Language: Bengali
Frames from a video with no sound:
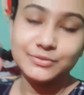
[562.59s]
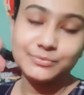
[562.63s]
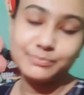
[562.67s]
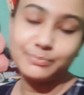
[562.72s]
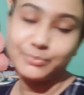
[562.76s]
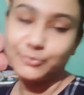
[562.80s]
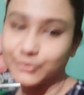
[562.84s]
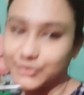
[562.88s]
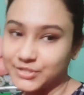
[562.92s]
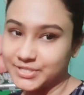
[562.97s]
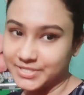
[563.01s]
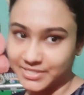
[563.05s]

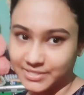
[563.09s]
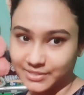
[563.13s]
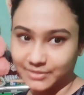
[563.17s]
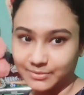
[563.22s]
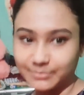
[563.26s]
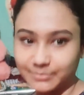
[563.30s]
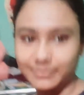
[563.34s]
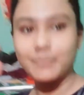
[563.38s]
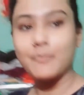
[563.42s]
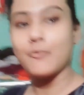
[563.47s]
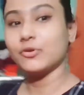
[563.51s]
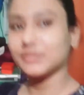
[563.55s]
পুরো চেষ্টা
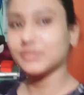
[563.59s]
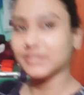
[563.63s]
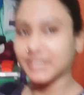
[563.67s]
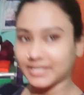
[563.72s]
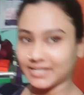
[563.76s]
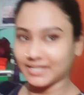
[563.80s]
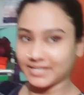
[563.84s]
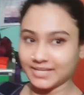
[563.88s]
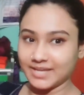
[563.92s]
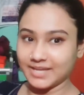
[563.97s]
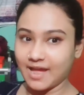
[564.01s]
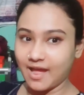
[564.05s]
করব মন
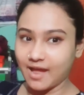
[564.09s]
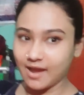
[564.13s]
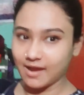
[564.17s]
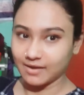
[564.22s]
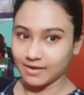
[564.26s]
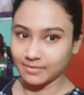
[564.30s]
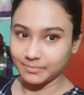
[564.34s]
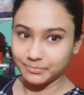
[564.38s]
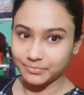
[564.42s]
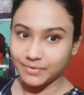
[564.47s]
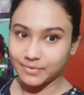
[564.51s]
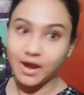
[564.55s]
থেকে আর
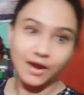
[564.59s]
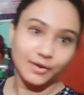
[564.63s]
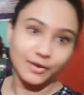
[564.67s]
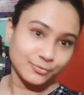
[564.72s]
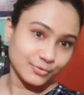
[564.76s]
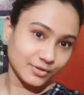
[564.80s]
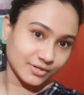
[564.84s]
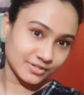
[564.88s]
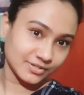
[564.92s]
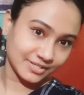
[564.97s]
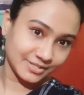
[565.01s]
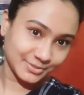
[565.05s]
হার্ড
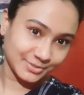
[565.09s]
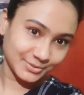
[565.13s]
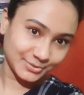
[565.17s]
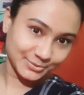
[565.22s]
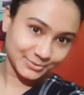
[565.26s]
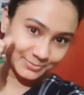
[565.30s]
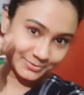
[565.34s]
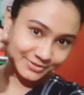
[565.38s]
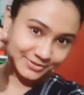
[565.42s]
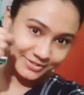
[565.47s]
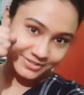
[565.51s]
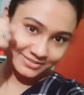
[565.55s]
ওয়ার্কিং করবো